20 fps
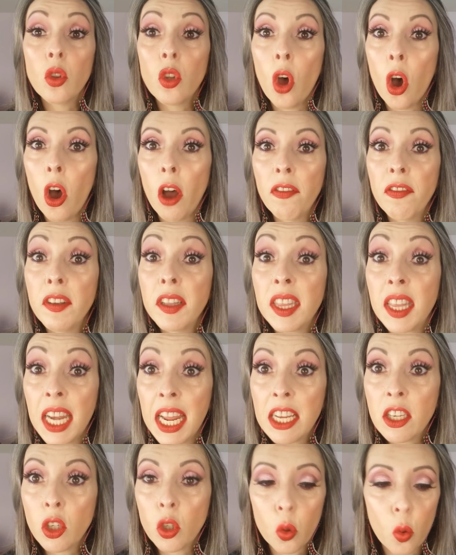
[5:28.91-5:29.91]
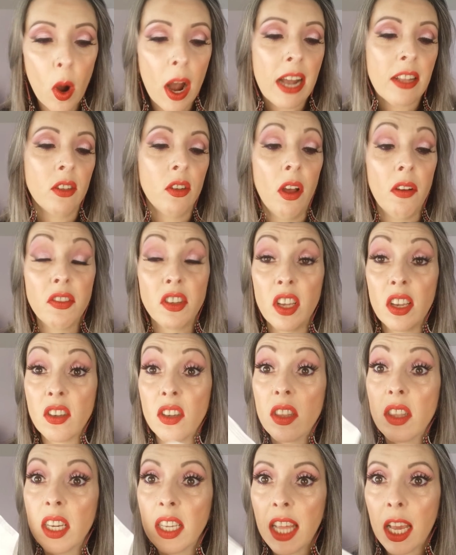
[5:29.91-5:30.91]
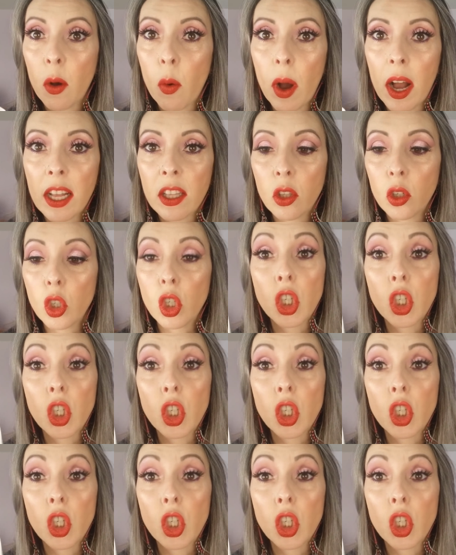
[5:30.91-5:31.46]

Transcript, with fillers: 934, 934.